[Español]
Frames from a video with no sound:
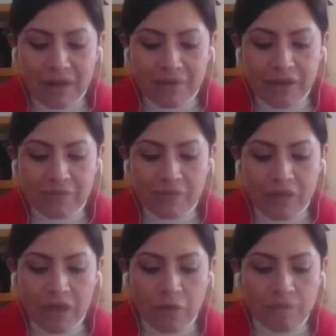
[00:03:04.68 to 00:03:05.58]
la cámara de
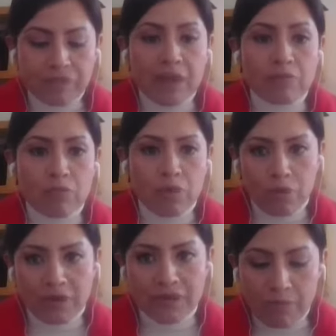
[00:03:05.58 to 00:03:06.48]
video en
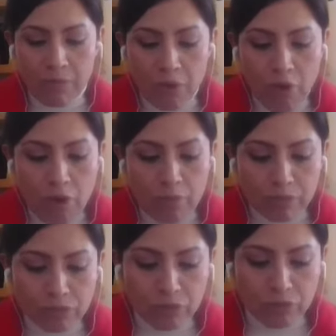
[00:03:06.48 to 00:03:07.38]
modo activo.
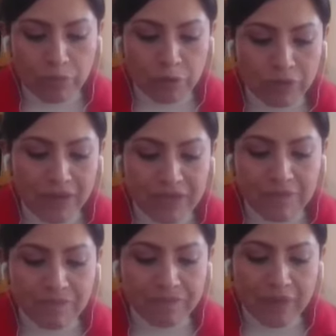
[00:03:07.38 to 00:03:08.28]
Punto número
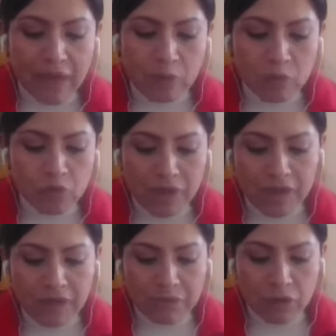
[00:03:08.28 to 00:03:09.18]
tres, el uso
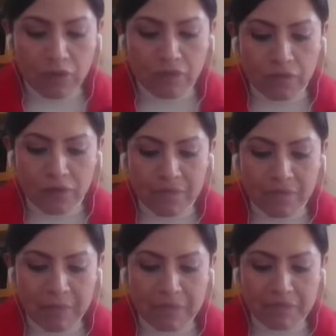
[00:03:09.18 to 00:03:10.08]
del micrófono
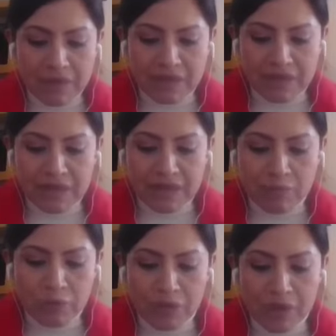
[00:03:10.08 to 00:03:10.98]
deberá permanecer de
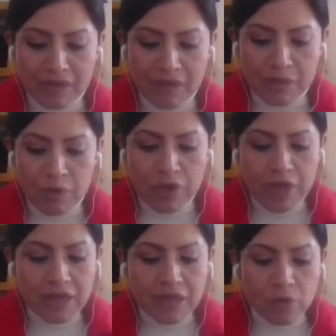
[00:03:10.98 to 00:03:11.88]
modo inactivo
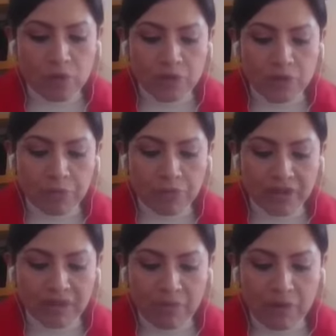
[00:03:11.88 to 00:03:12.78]
y solo se podrá
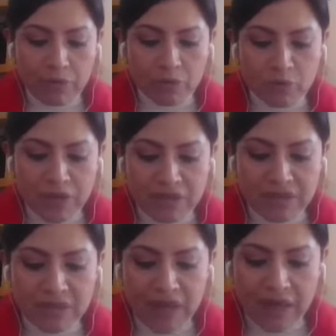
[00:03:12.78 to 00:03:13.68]
activar cuando se le
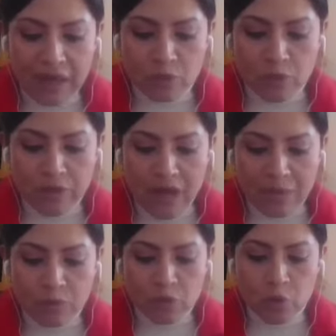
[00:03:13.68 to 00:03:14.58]
ceda el uso de la
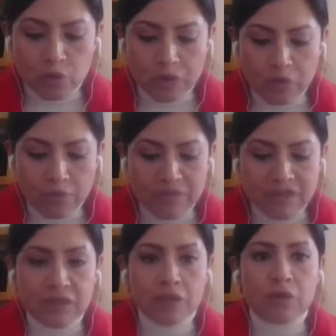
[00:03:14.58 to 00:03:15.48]
voz o se tome el
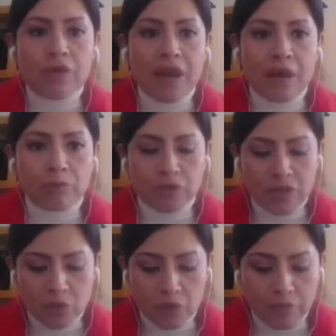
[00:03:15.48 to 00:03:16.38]
sentido de la
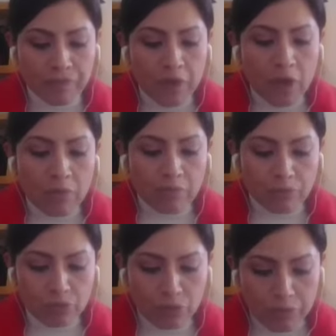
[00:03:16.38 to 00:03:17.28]
votación.
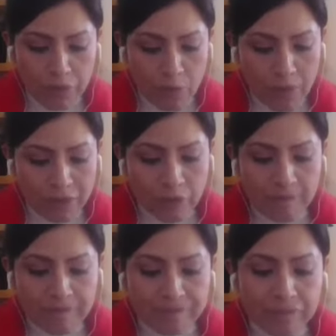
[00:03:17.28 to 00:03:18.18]
Punto número
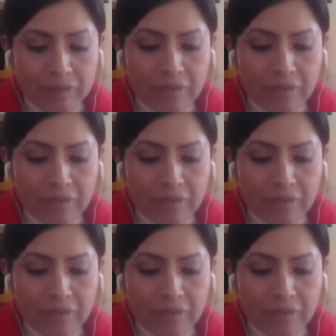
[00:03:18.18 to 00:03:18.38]
cuatro,